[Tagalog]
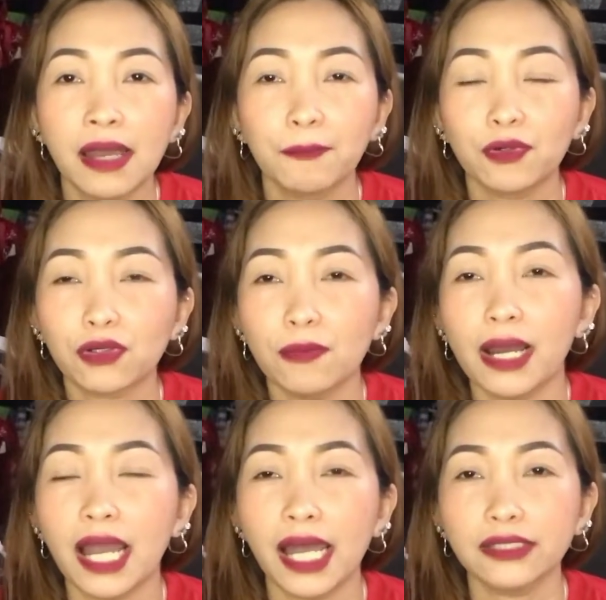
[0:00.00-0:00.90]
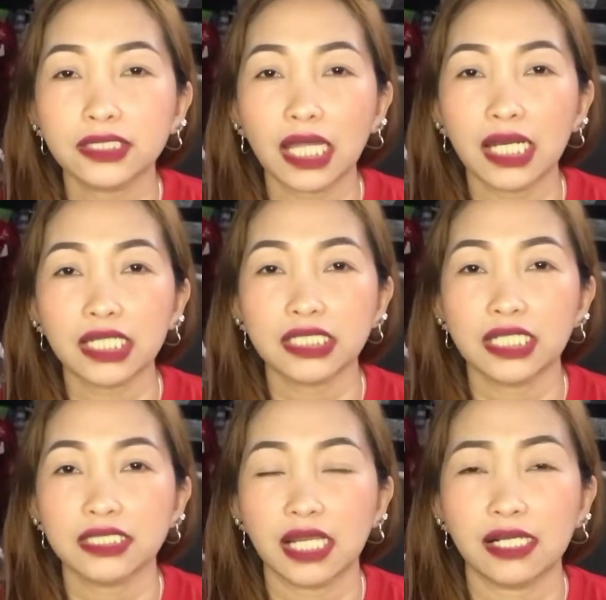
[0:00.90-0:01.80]
Puro mga ano talaga
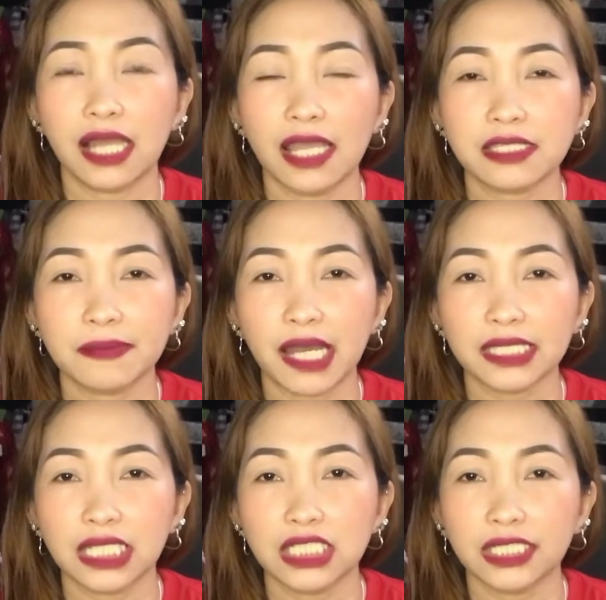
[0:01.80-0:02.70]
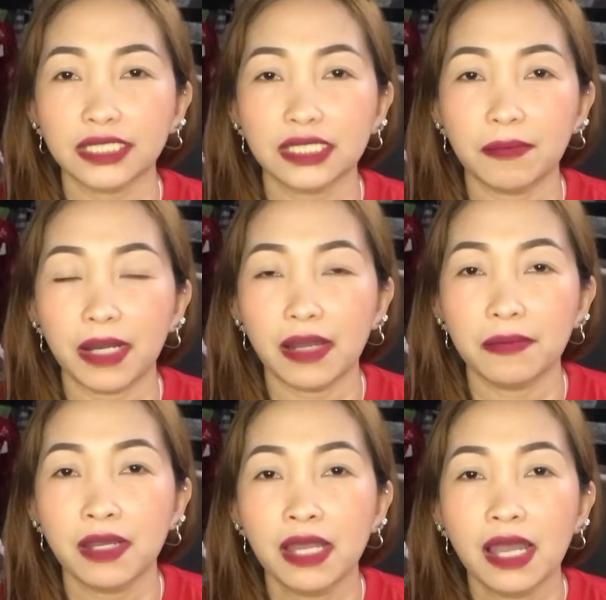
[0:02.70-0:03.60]
siya guys, mga t-shirt na
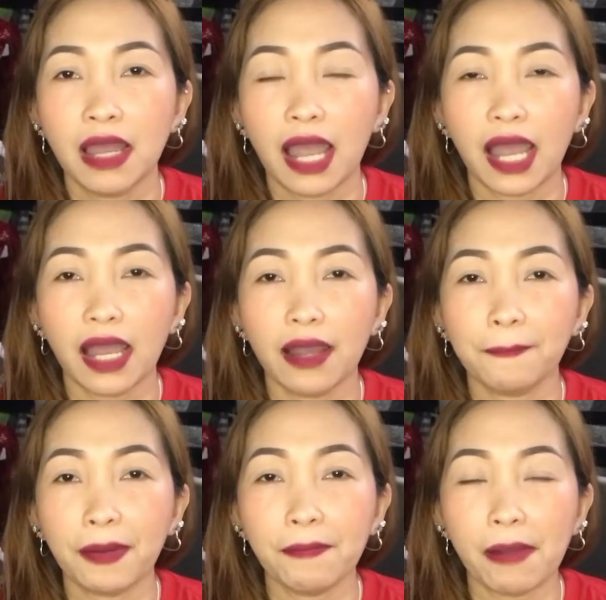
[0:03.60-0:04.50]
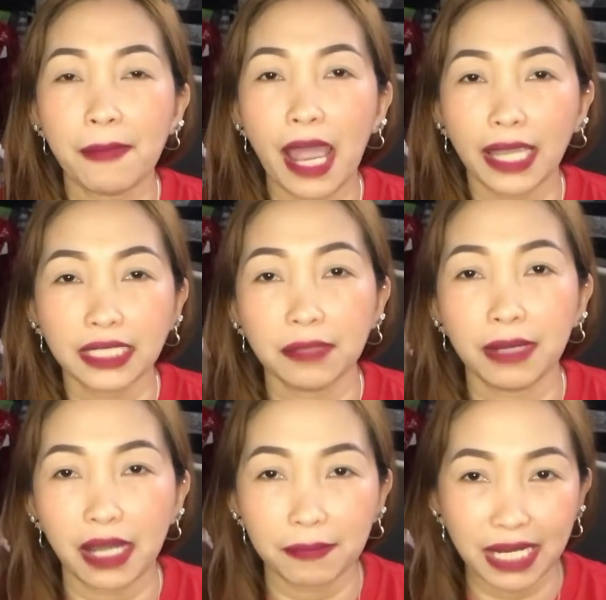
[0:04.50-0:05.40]
mga uh, pambabae na
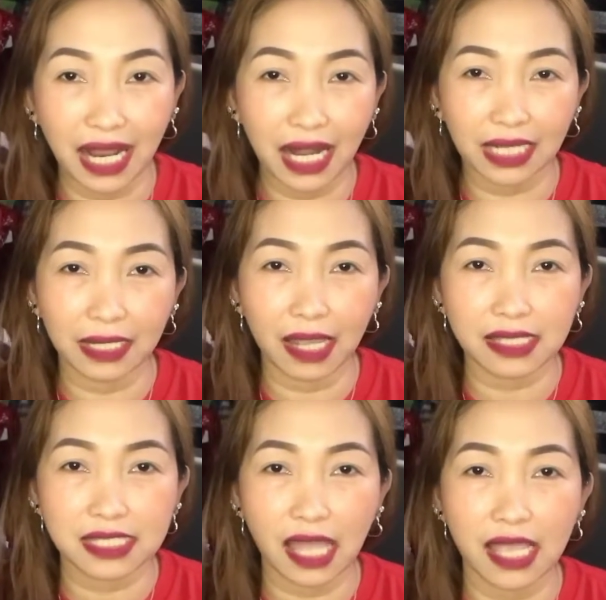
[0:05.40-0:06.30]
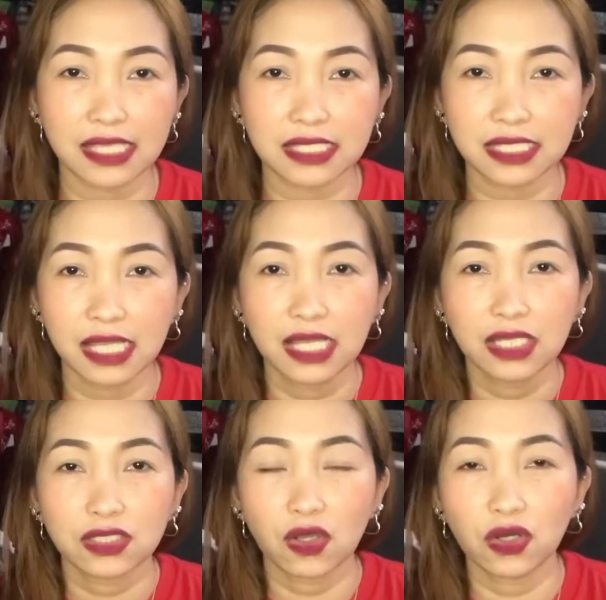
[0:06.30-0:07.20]
mga malalaki ang size.
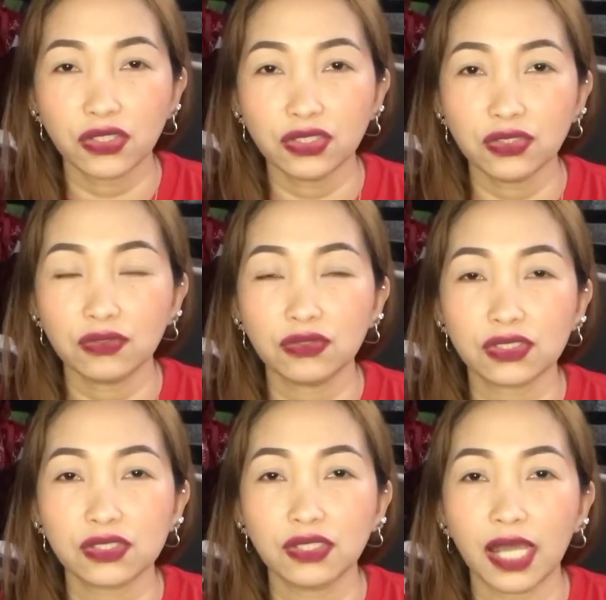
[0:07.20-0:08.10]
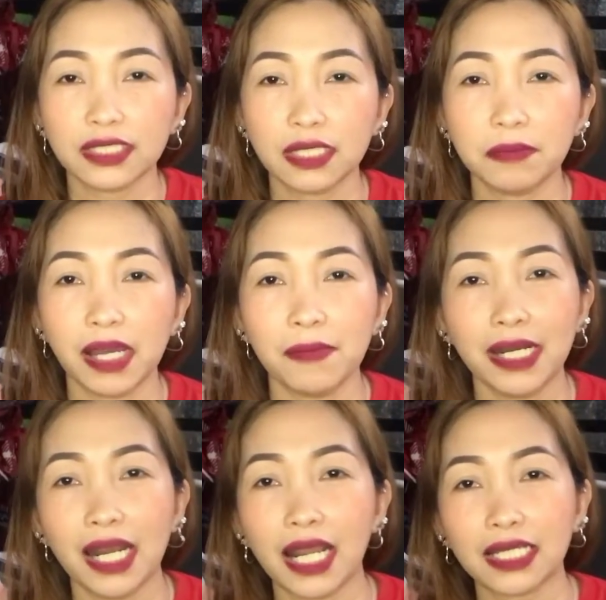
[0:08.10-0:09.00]
So, yun yung gusto natin, mga
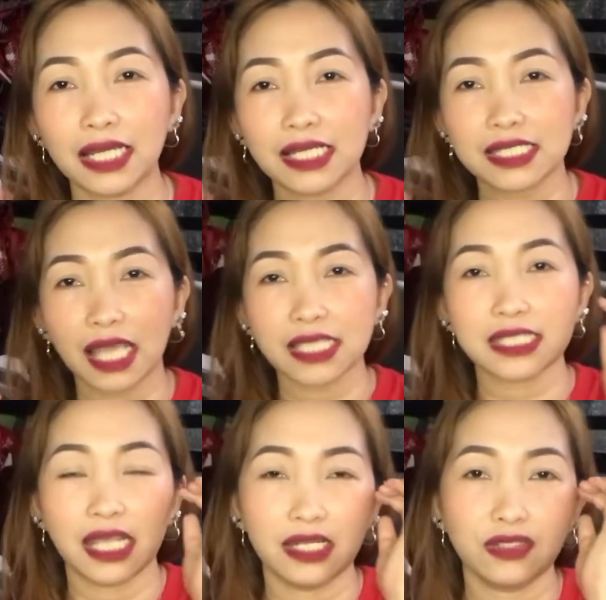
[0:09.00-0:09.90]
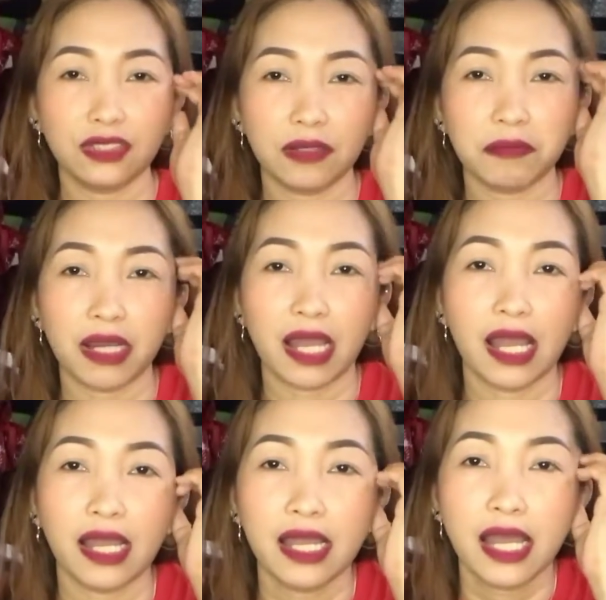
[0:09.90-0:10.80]
malalaki ang size dahil yun yung mga
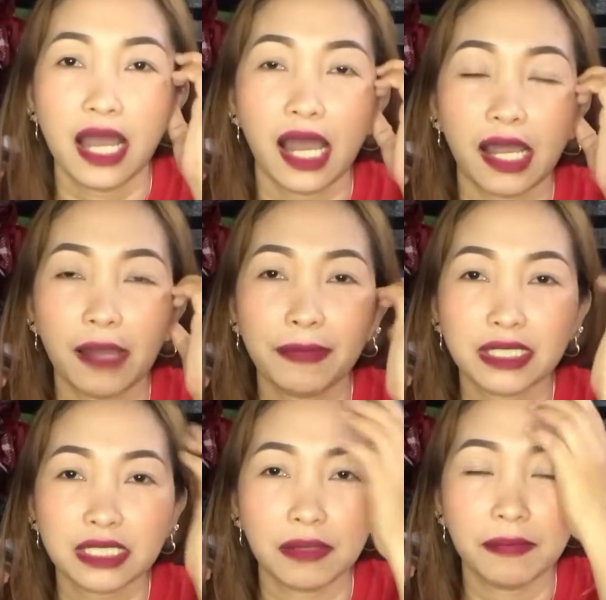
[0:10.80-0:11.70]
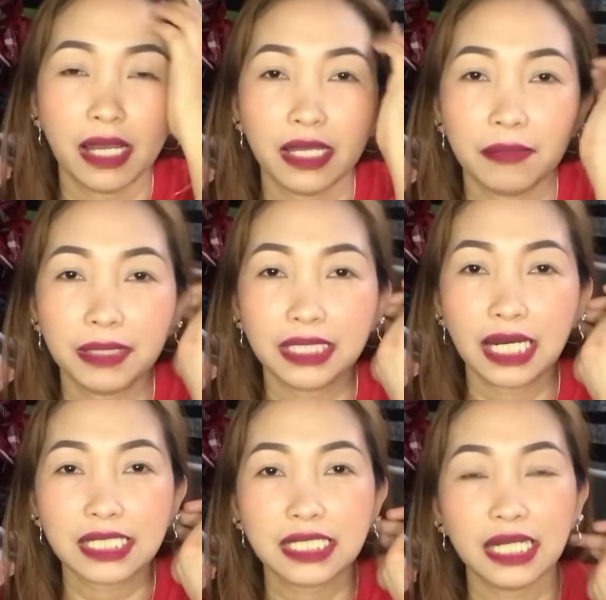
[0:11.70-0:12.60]
uh, mas, ma,
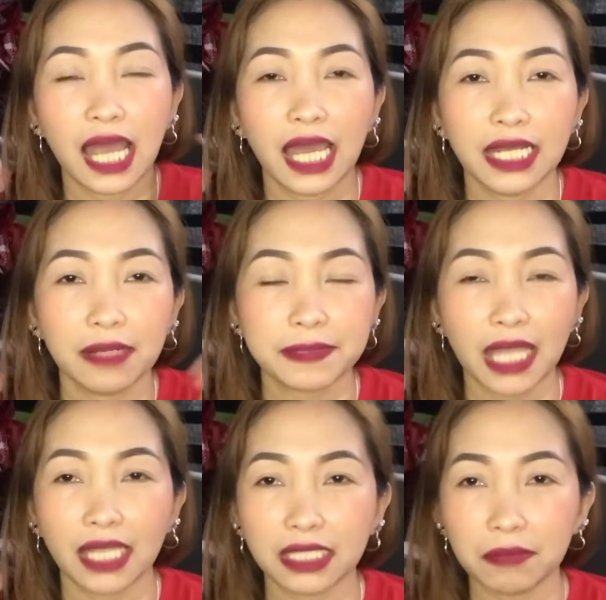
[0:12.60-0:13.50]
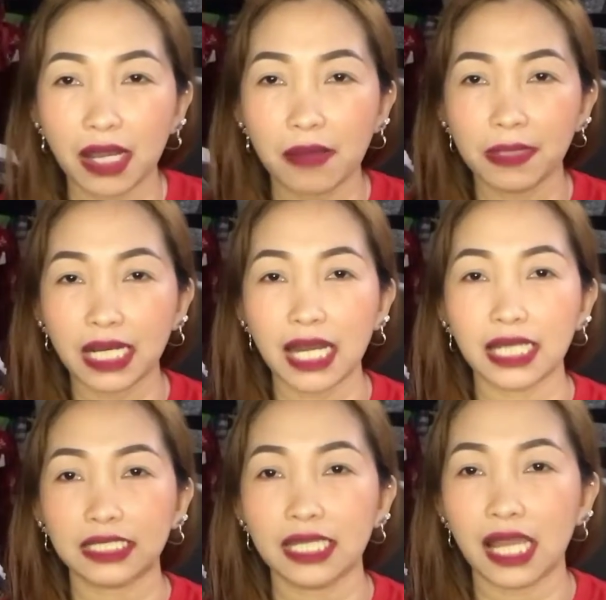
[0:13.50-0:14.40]
madalas hinahanap sa atin mga
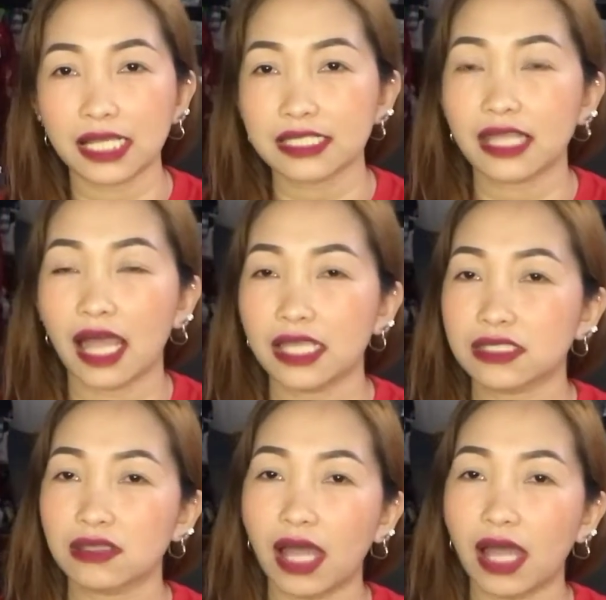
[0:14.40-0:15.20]
malalaki ang size.